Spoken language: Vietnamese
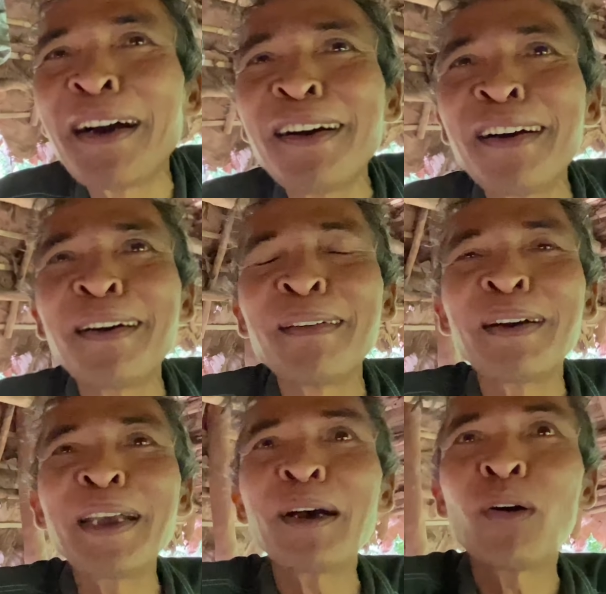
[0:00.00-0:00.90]
hả à.
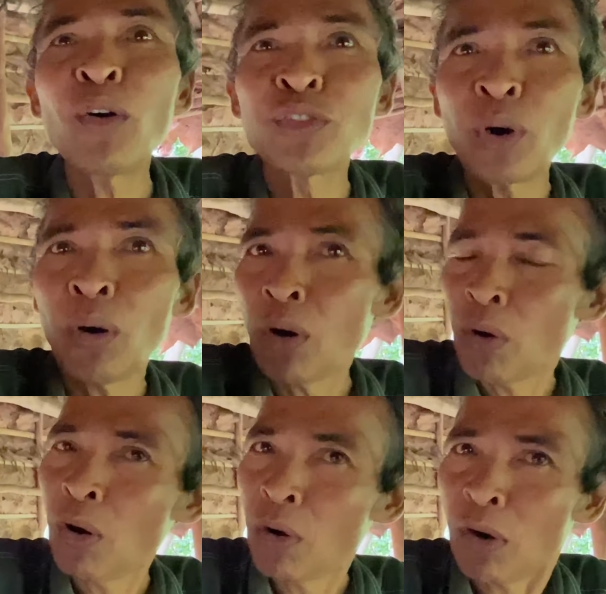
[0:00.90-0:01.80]
em họ hàng hả ờ,
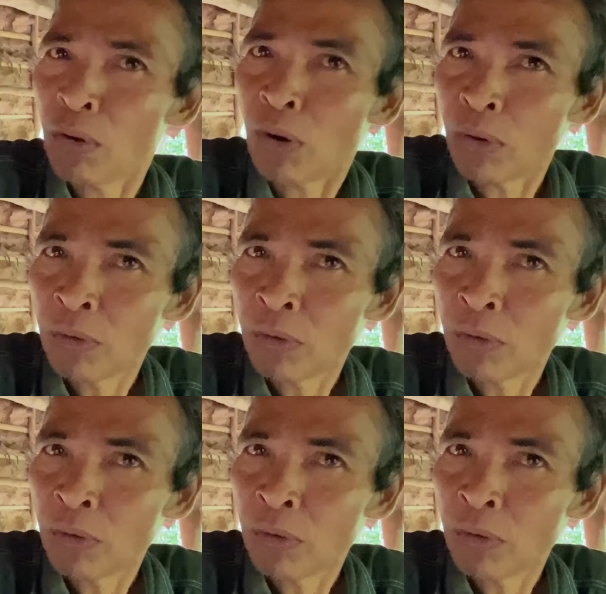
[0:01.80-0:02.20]
ờ, không